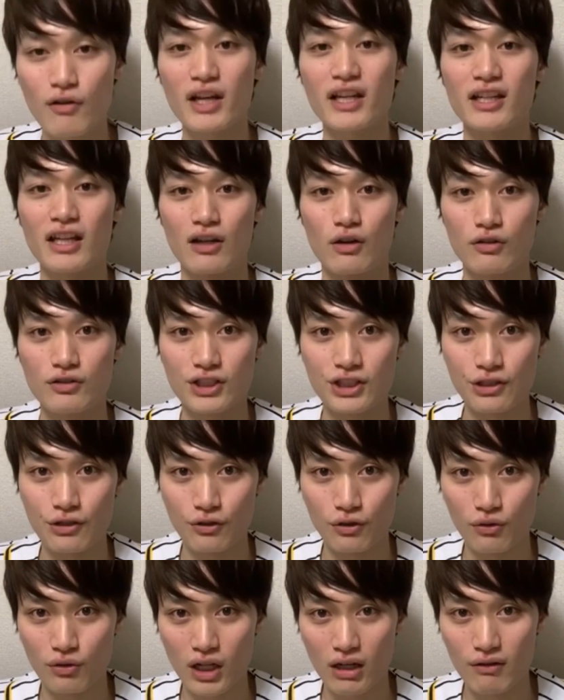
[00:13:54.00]
いうわけで本日
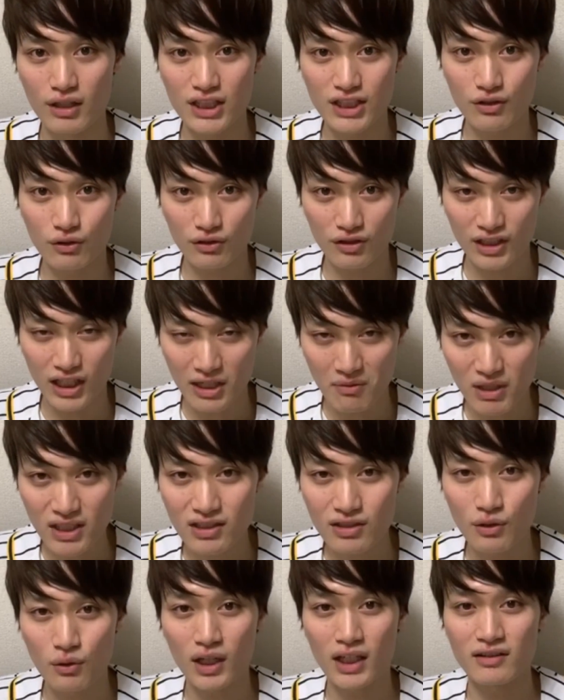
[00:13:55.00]
の動画は以上となりま
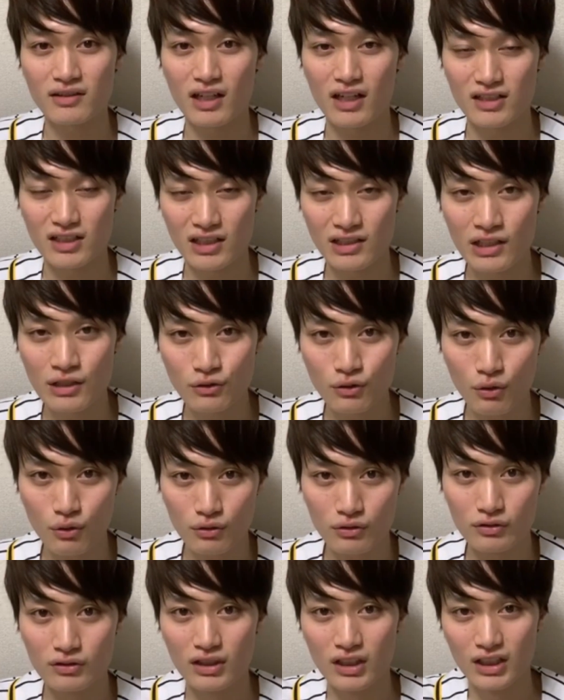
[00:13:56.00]
す。よかったらチャンネル登
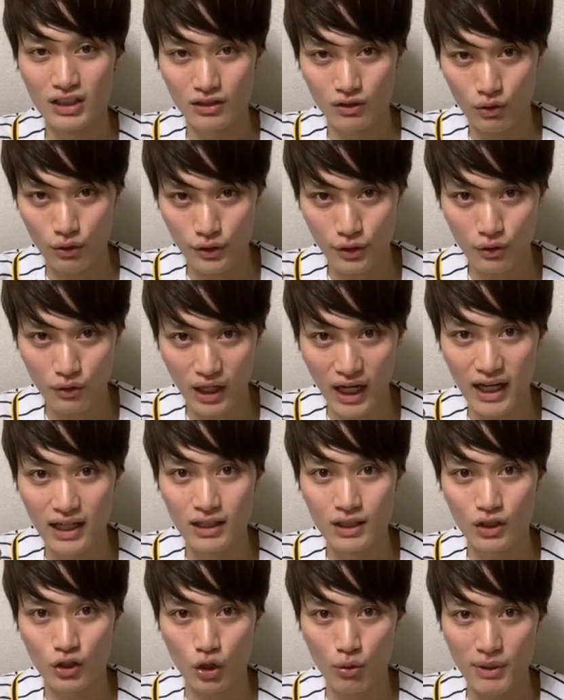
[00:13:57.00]
録、高評価、
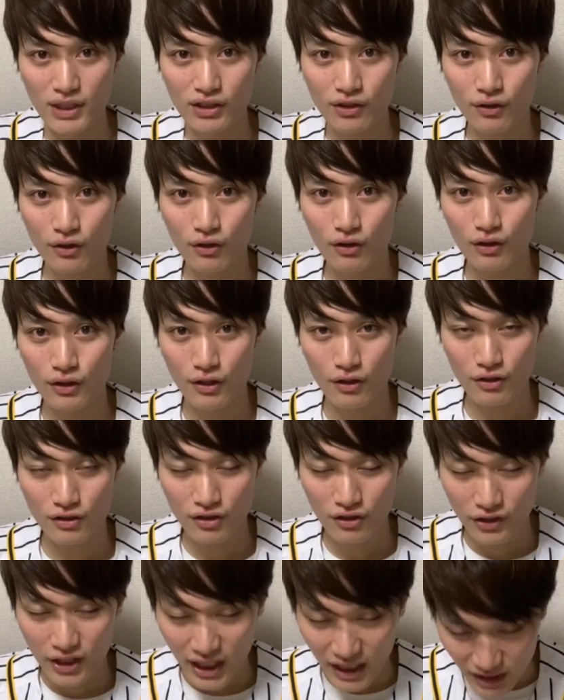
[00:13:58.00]
コメントの方よろ
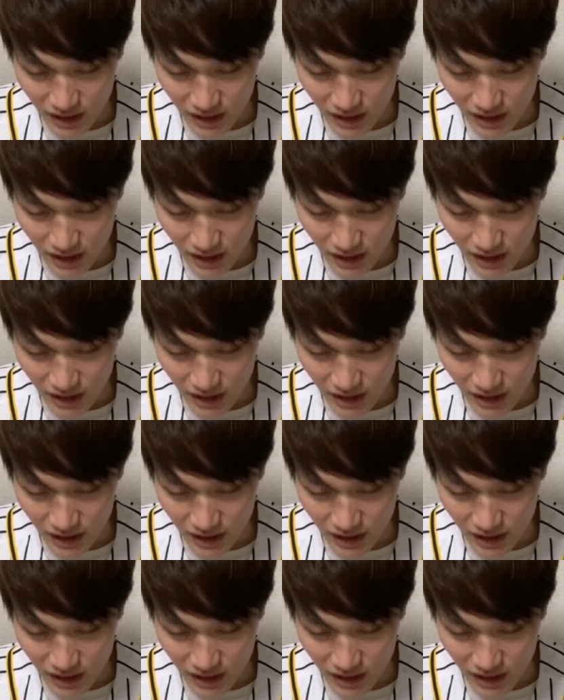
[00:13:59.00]
しくお願